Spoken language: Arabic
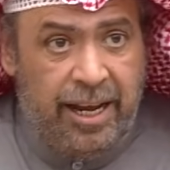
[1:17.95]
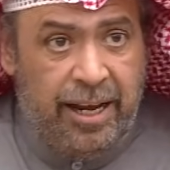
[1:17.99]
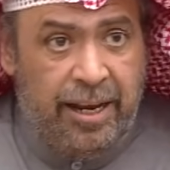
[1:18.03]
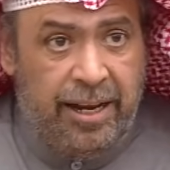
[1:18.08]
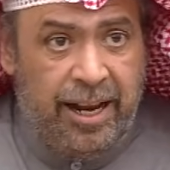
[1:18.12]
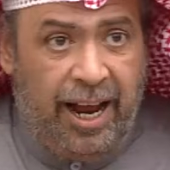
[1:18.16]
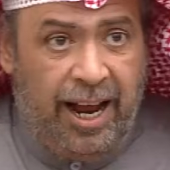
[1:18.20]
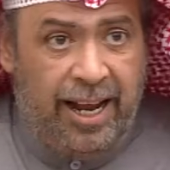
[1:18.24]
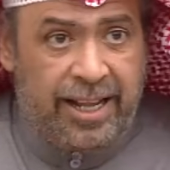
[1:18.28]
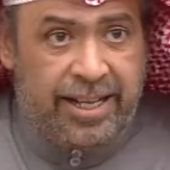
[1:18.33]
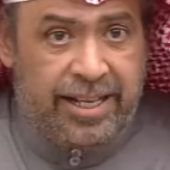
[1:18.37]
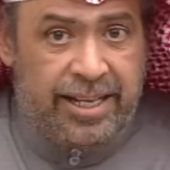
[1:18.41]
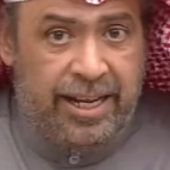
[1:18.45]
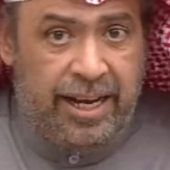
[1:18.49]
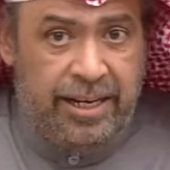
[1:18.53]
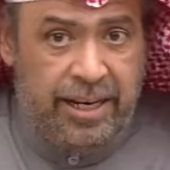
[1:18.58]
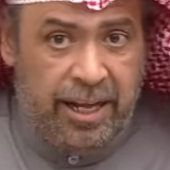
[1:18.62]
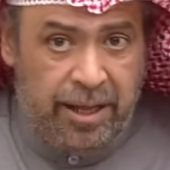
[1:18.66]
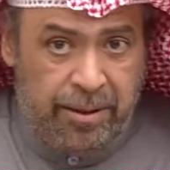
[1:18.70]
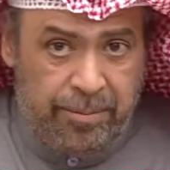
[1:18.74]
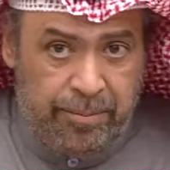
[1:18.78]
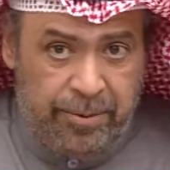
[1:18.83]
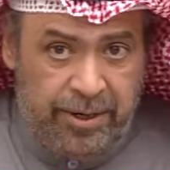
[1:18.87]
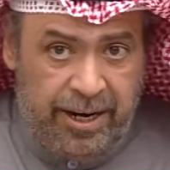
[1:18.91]
حتى
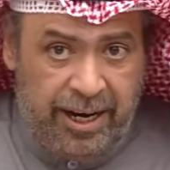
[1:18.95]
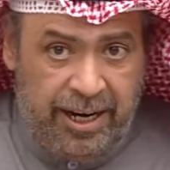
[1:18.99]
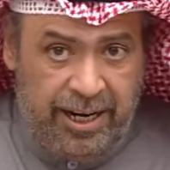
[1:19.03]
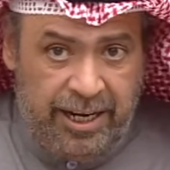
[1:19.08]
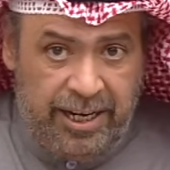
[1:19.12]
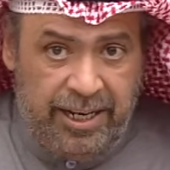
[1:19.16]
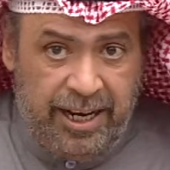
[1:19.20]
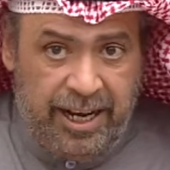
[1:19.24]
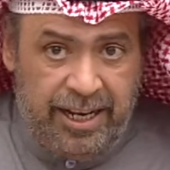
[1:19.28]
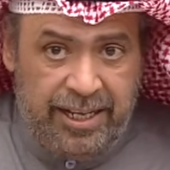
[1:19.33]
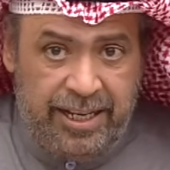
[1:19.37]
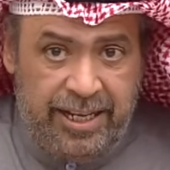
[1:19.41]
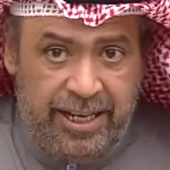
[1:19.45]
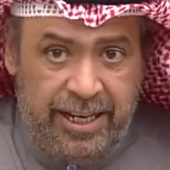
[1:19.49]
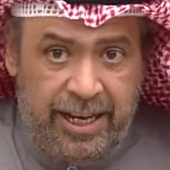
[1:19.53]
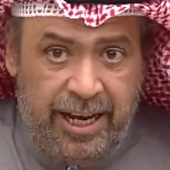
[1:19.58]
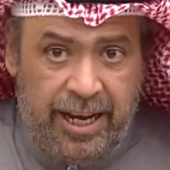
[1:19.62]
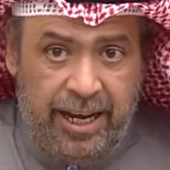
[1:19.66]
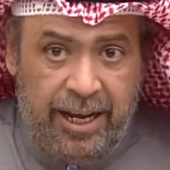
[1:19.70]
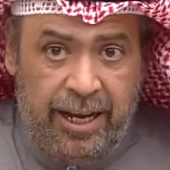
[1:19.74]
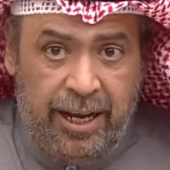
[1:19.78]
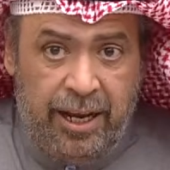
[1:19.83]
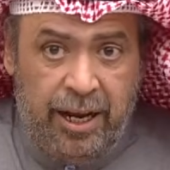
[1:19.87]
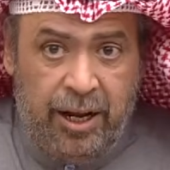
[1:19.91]
نضمن
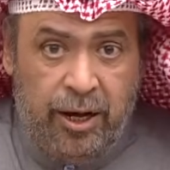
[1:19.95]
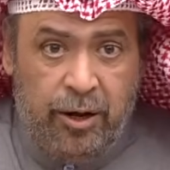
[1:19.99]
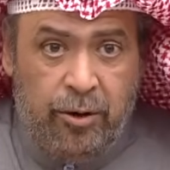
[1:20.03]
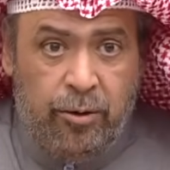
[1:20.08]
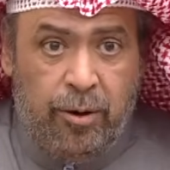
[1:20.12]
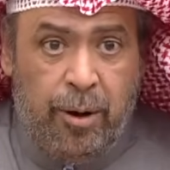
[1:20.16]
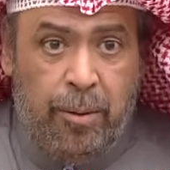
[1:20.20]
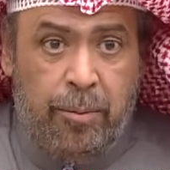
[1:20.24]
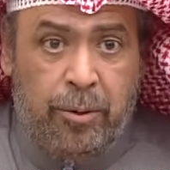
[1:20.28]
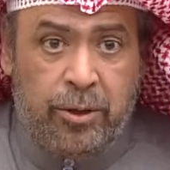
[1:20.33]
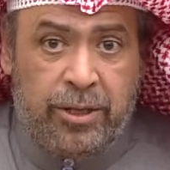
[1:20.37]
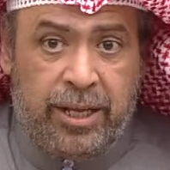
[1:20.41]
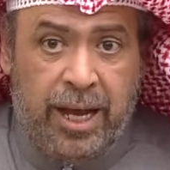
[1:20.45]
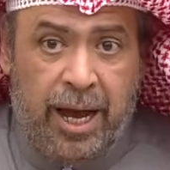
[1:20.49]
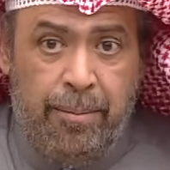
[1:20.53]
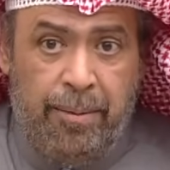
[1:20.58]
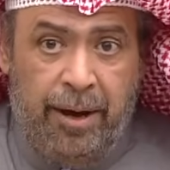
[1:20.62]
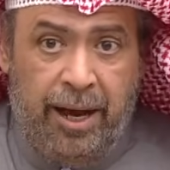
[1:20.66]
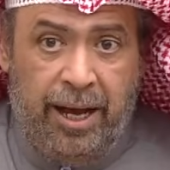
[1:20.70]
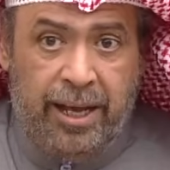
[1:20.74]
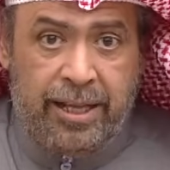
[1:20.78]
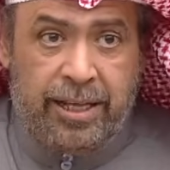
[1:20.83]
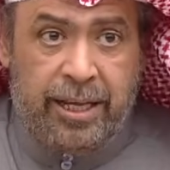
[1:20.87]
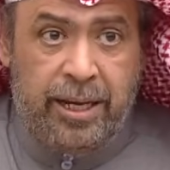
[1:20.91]
الحيادية
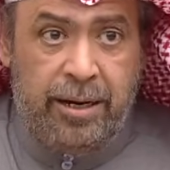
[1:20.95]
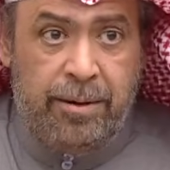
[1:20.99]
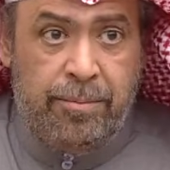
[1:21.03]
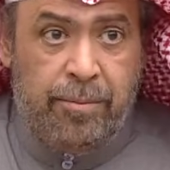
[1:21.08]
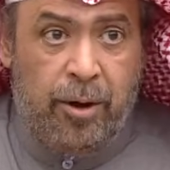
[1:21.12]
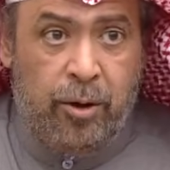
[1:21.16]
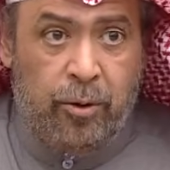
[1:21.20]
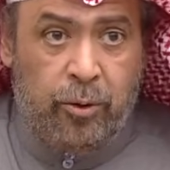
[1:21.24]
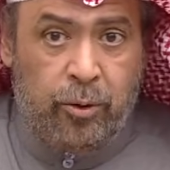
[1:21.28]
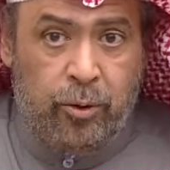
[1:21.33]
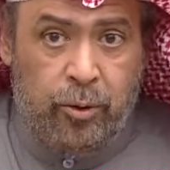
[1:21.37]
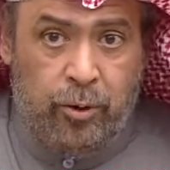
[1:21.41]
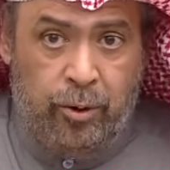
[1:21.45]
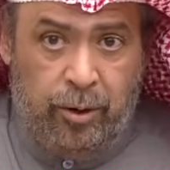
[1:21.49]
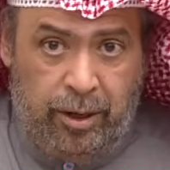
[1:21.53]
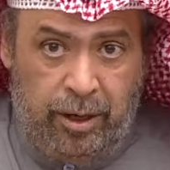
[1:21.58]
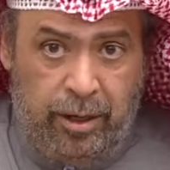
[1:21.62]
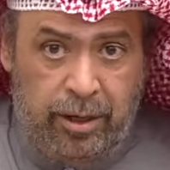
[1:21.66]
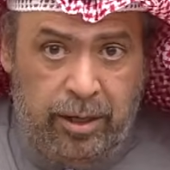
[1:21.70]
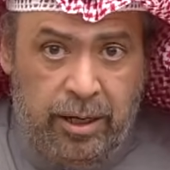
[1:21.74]
ومتابعة الموضوع